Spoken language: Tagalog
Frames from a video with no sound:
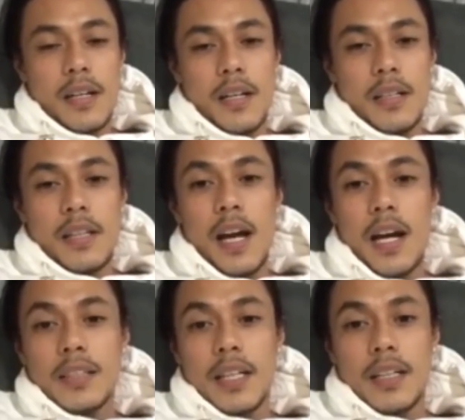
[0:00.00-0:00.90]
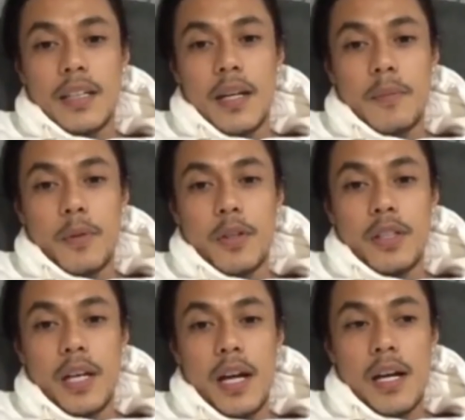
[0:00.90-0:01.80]
uh, nakakatanggap or
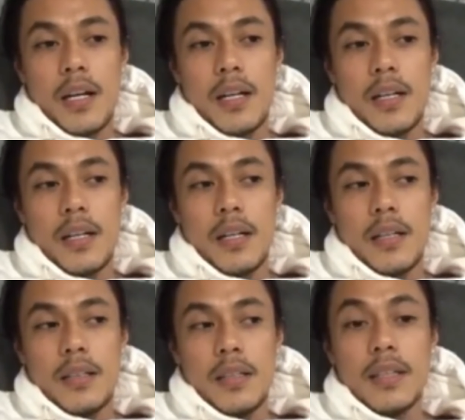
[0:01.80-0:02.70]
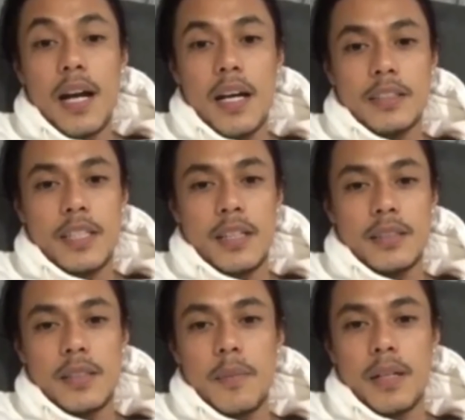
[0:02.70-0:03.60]
nakaka
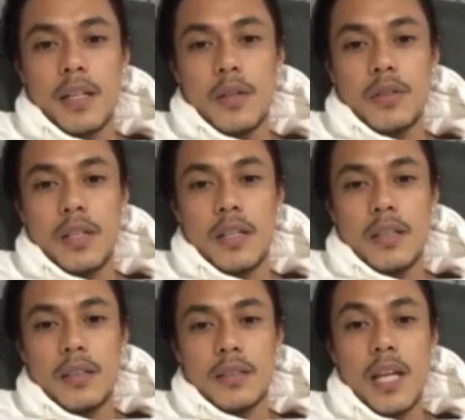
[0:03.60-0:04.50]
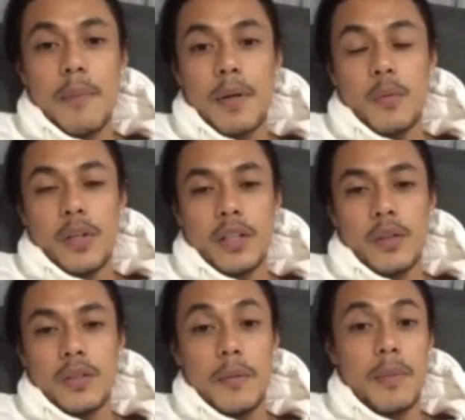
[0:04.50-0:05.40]
nagkaka-chance na magkaroon ng tamang
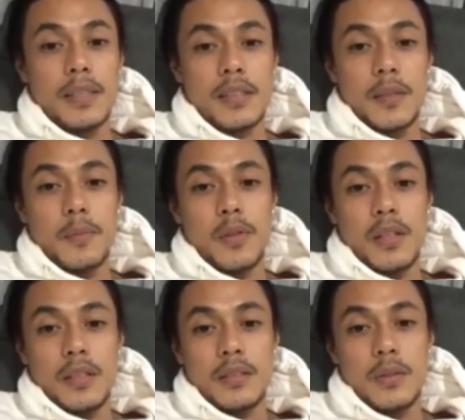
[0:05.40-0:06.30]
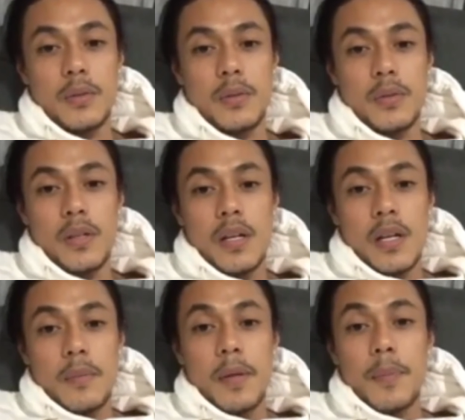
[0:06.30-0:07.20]
workout ng basketball eh. So,
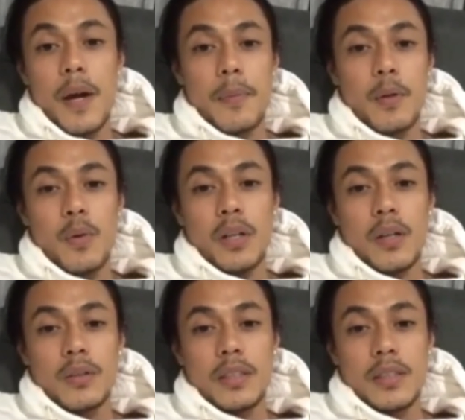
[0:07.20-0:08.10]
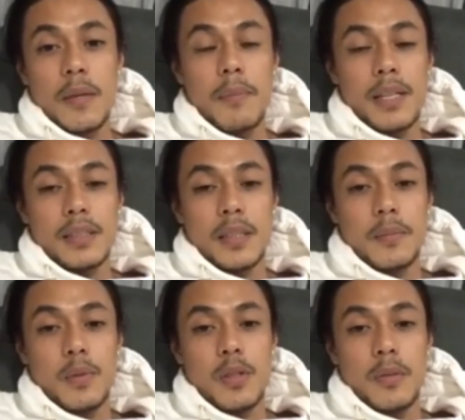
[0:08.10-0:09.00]
may proper workout kasi ang
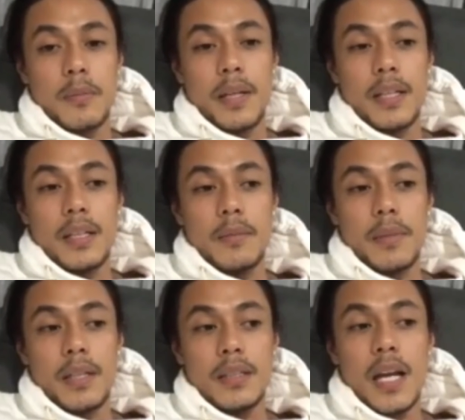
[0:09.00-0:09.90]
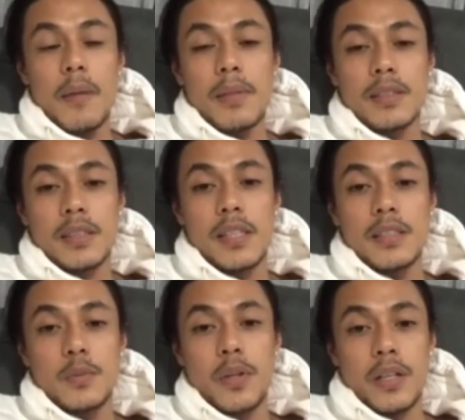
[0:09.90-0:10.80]
basketball. May may tamang
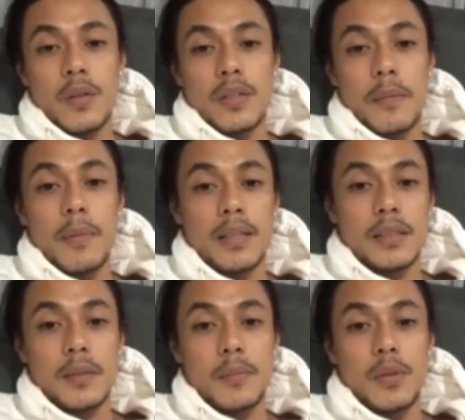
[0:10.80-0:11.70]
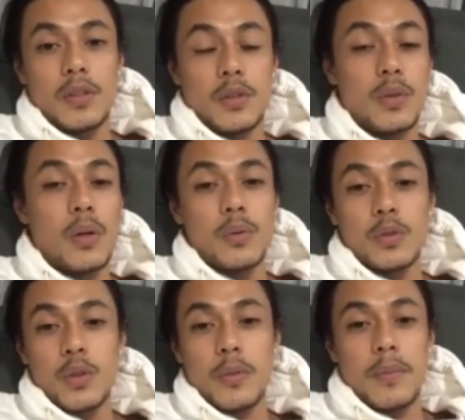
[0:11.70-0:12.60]
skills workout ang basketball. So
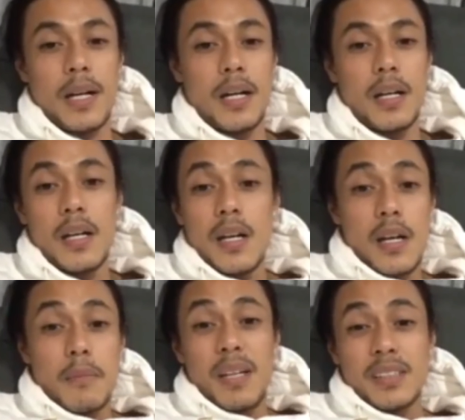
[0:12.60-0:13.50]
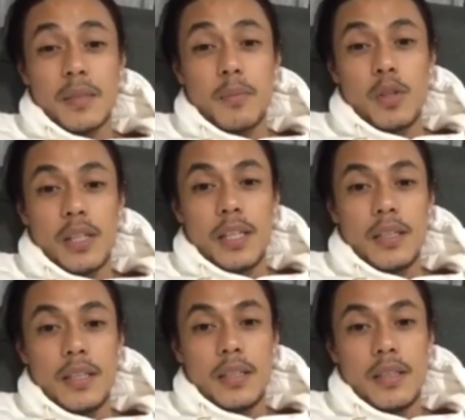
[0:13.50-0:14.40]
nauso yung mga basketball
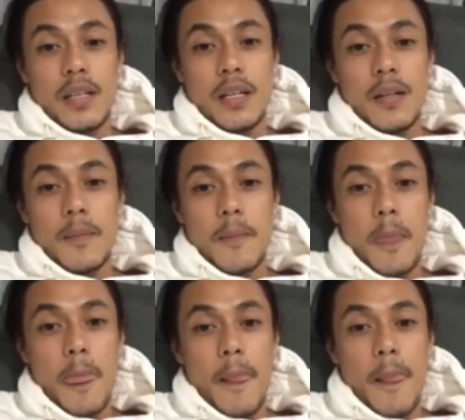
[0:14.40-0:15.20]
clinic na